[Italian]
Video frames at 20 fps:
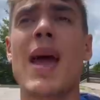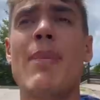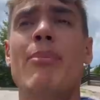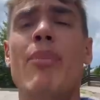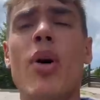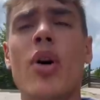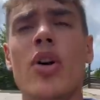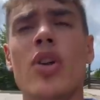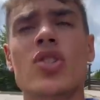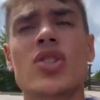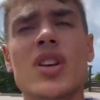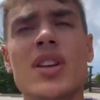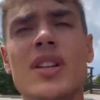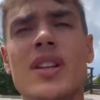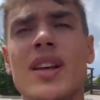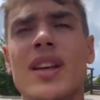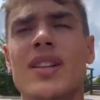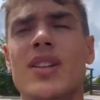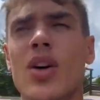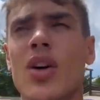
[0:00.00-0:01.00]
e poi ho
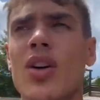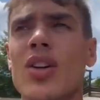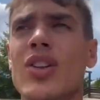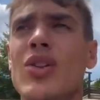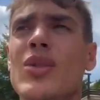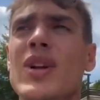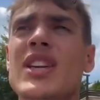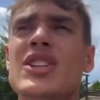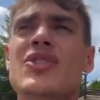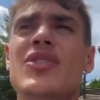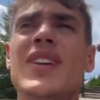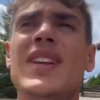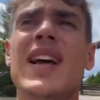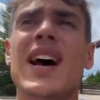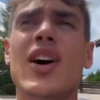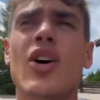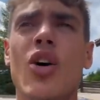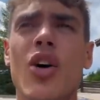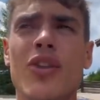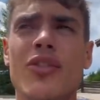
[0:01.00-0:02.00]
sentito di una
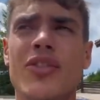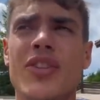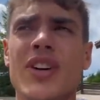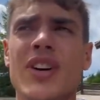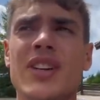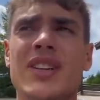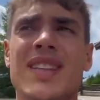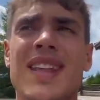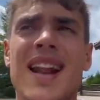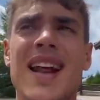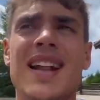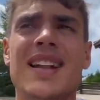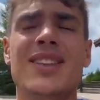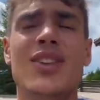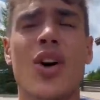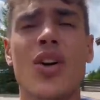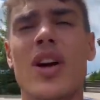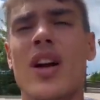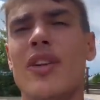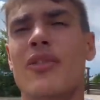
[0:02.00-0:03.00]
sfida golf tra il
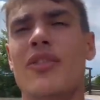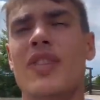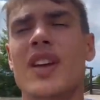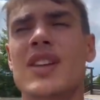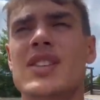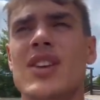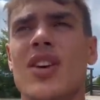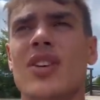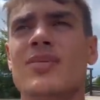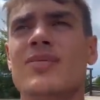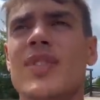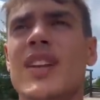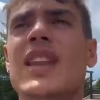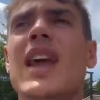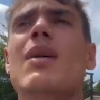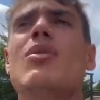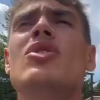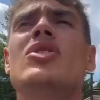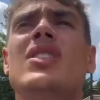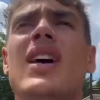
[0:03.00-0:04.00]
doc e il fisio,
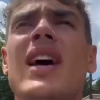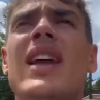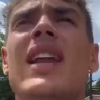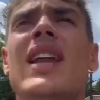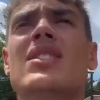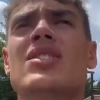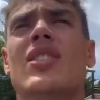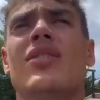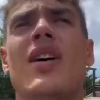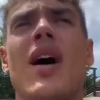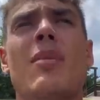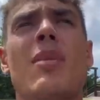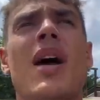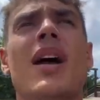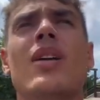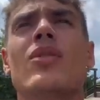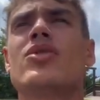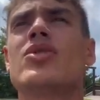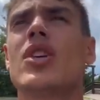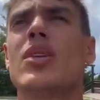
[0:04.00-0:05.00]
vediamo se riesco a farmi
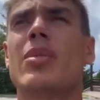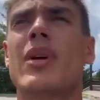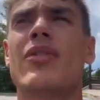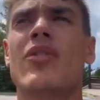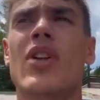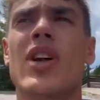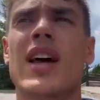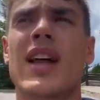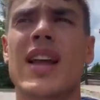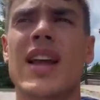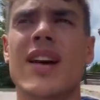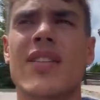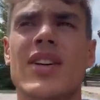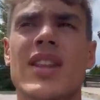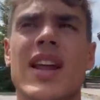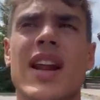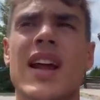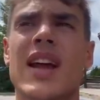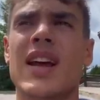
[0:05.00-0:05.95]
anche un giro per Folgaria, a vedere